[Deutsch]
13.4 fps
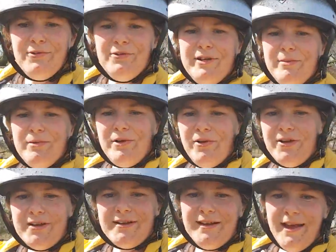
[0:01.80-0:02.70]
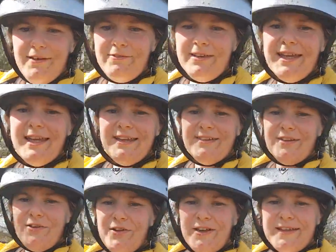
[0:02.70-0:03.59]
liebe Leute, na wie geht's
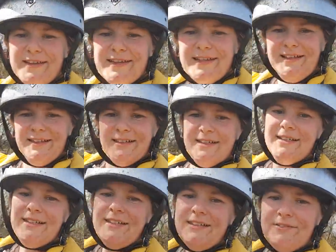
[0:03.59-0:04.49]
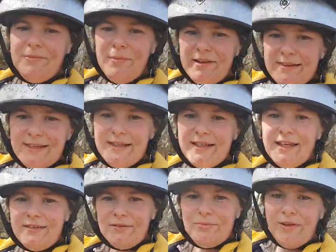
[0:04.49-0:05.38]
euch? Wie man sieht,
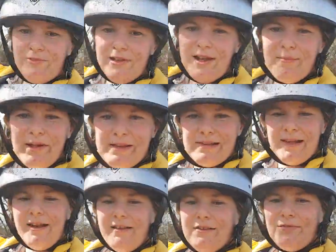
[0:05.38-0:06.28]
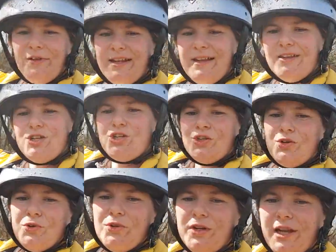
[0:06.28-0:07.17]
geht's mir wieder besser. Das Wetter ist
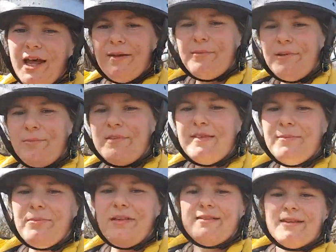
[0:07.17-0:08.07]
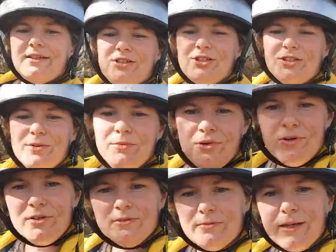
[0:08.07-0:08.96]
schön, da hat man ein bisschen bessere
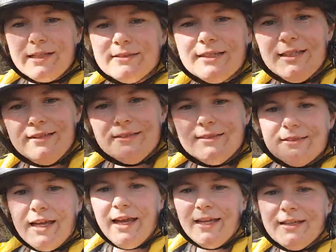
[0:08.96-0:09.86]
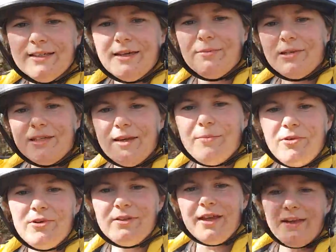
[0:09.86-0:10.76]
Stimmung. Mein Gesicht ist dreckig, aber ich habe
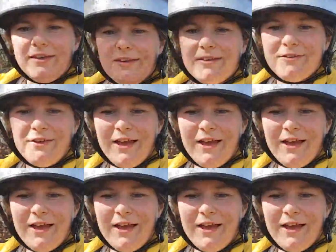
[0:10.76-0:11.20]
auch ein dreckiges